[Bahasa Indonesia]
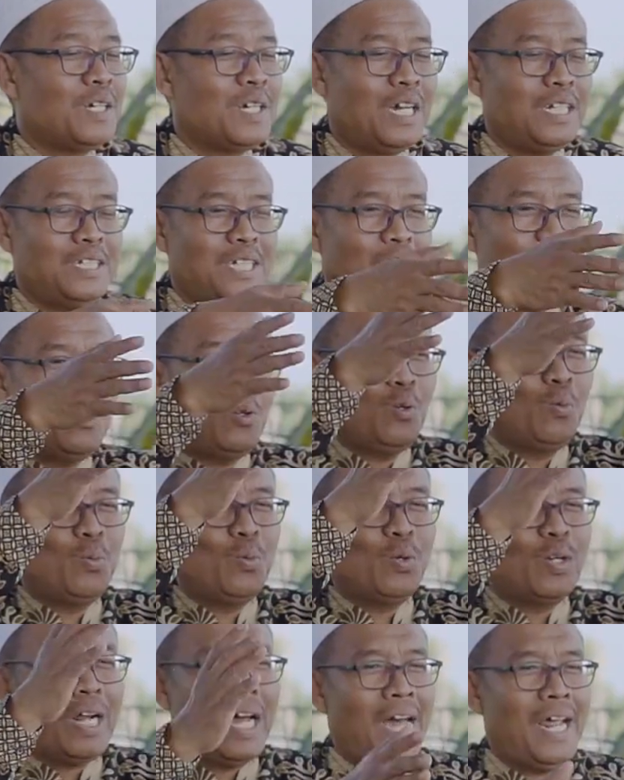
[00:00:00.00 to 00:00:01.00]
Kan satu
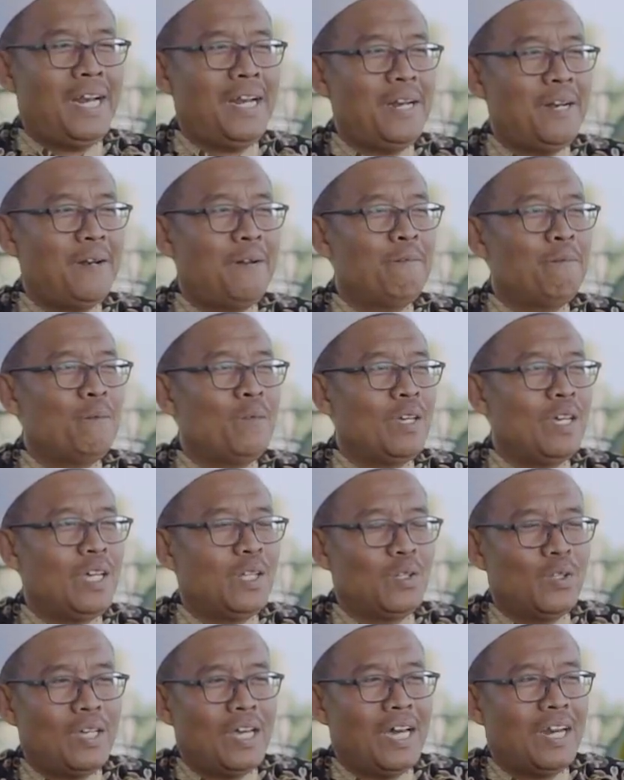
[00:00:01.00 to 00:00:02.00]
kuburan,
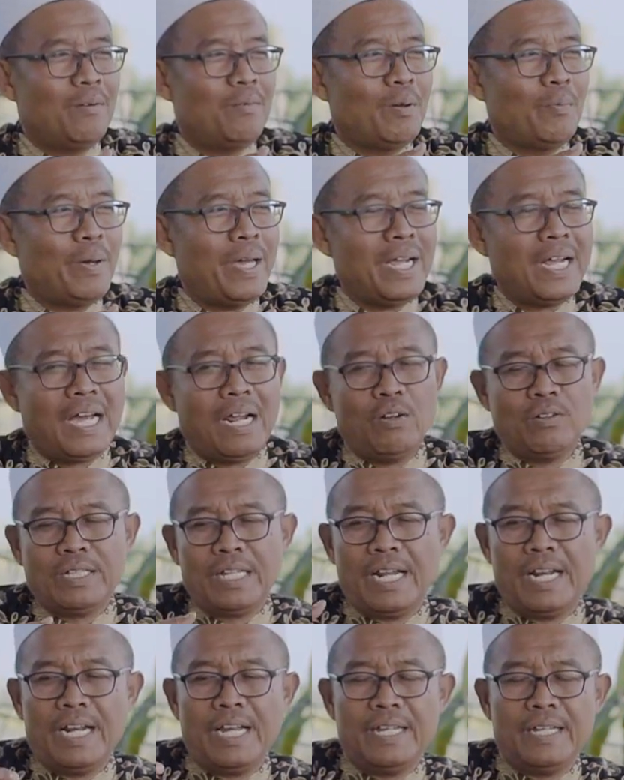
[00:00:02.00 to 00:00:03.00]
itu yang lebih baik kalau
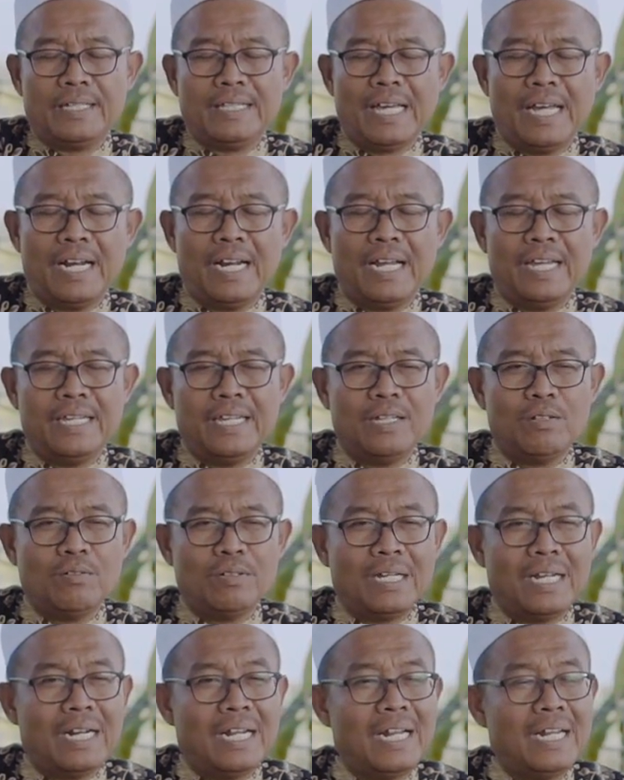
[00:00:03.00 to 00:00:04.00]
tanah tanahnya
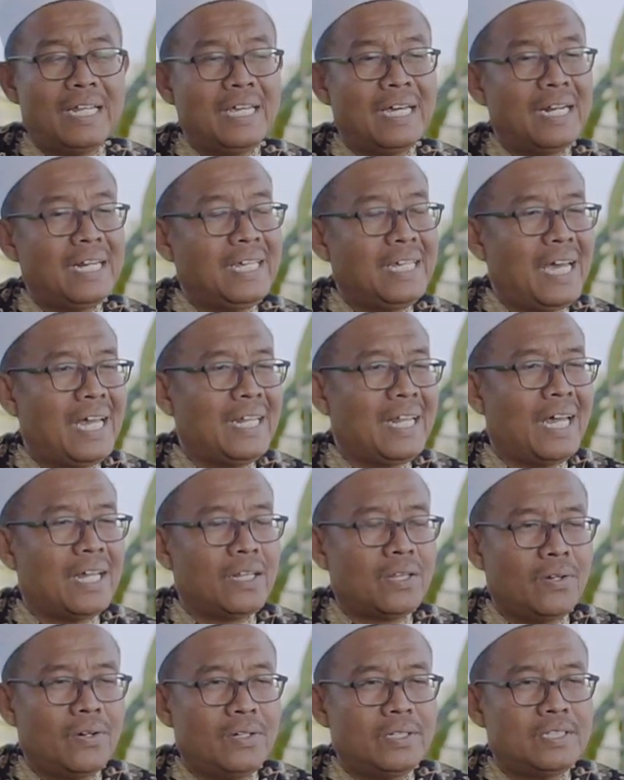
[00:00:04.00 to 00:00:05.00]
itu tanahnya liat
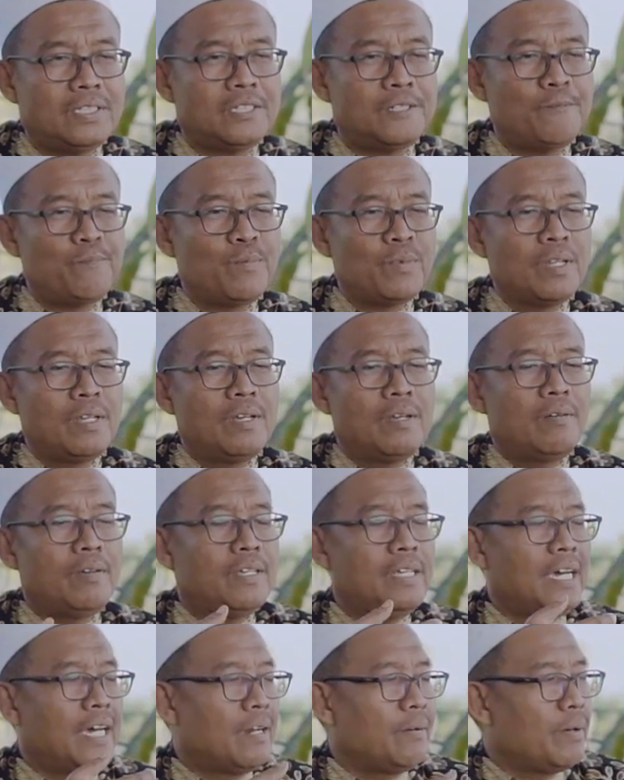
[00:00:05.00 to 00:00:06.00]
atos
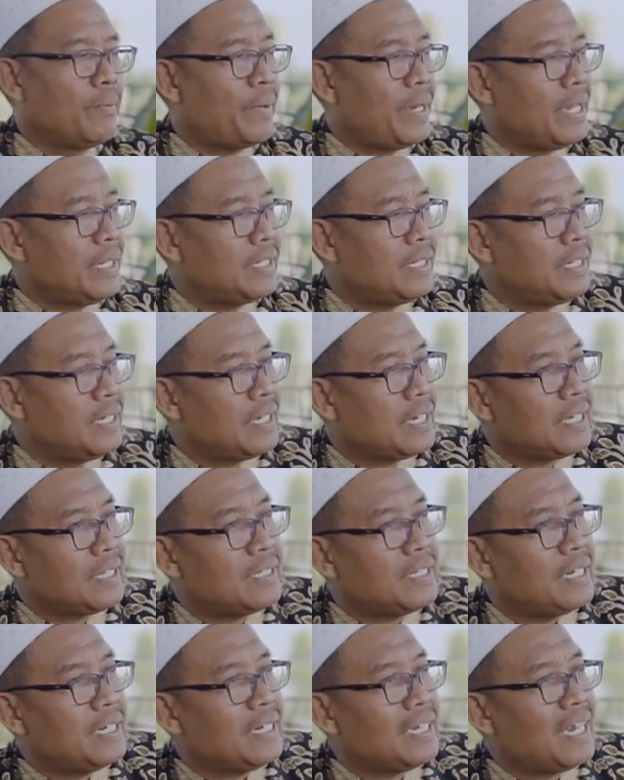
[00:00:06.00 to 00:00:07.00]
yang lebih baik
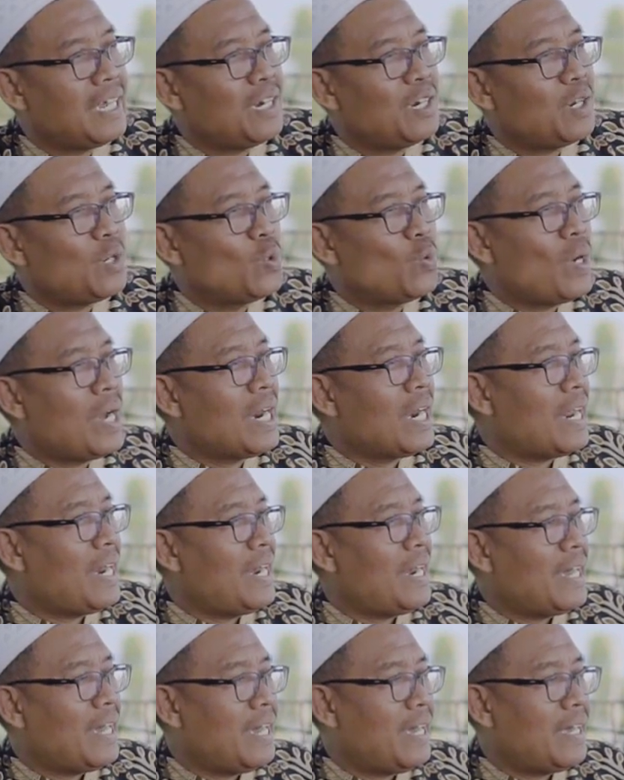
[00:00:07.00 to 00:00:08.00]
dijadikan luang
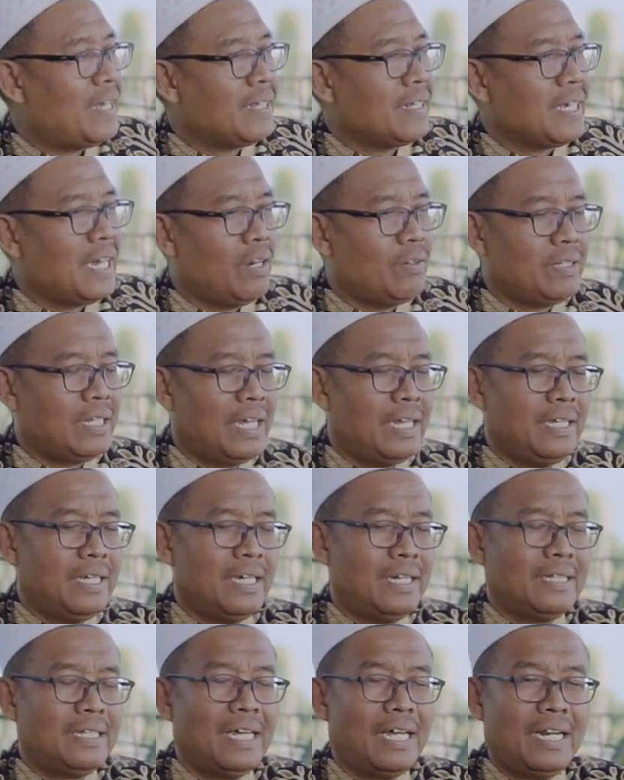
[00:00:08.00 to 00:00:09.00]
landa kalau
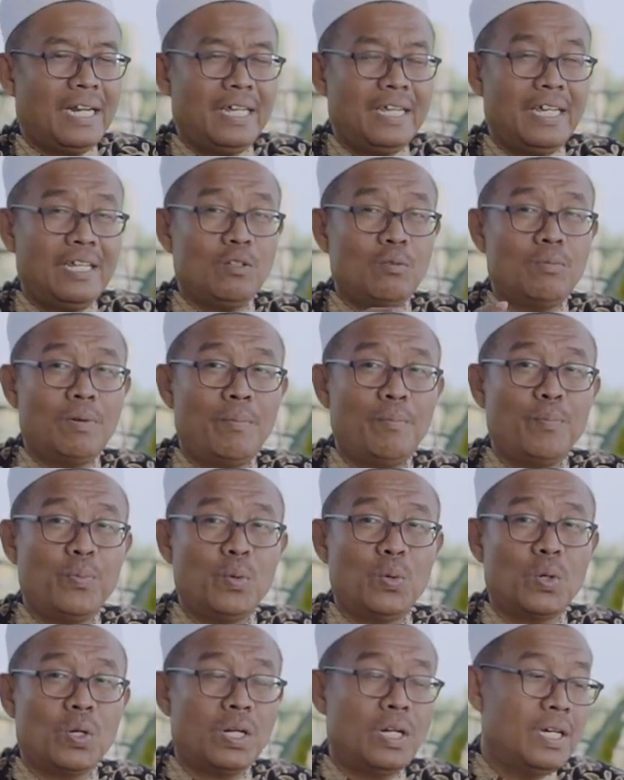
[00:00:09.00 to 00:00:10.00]
tanya, tanahnya itu
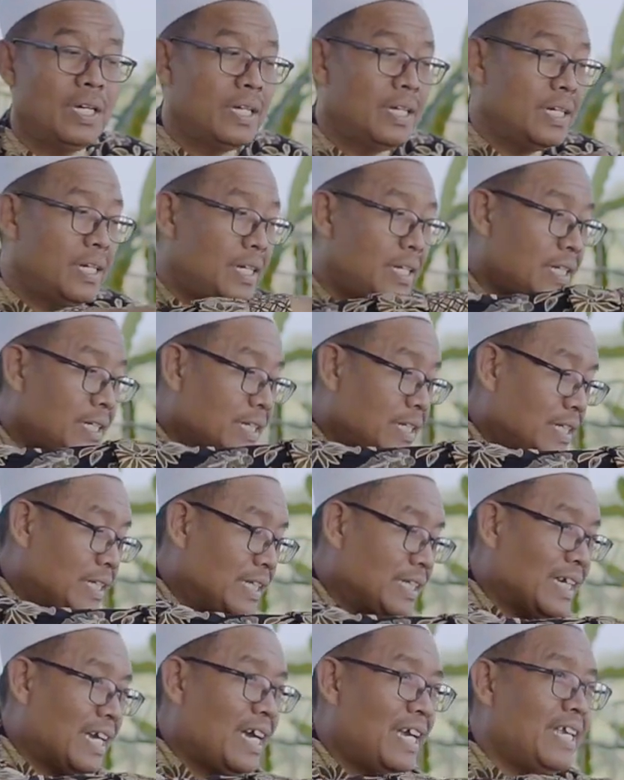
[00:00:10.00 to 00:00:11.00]
mempur di
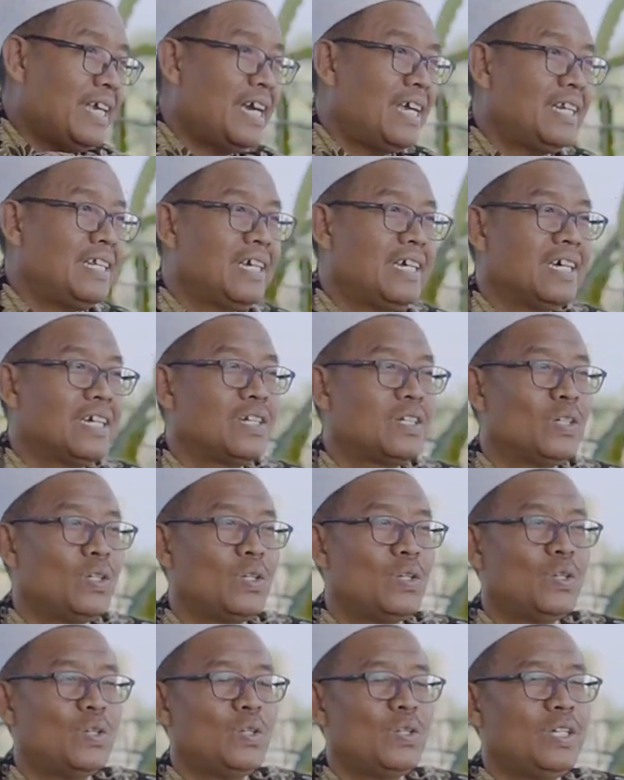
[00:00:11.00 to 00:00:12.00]
tengahnya
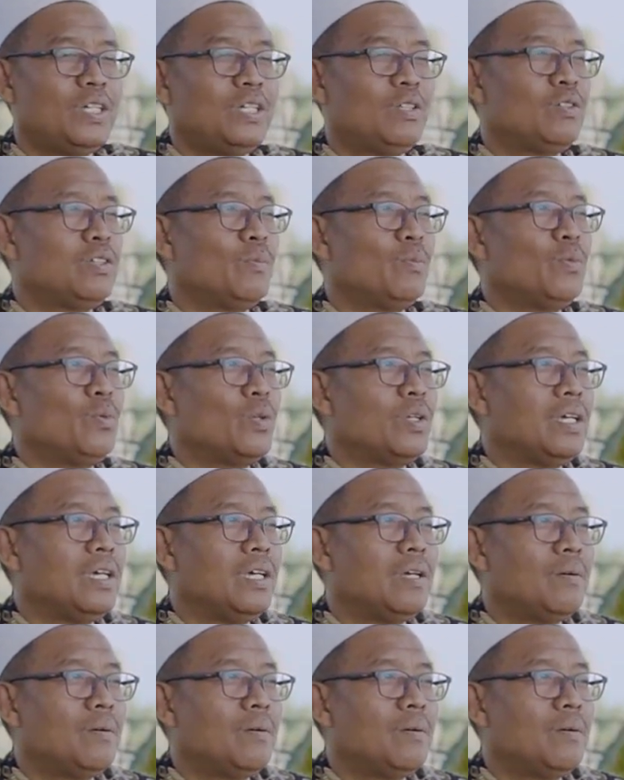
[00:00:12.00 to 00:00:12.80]
digeduk dicemburi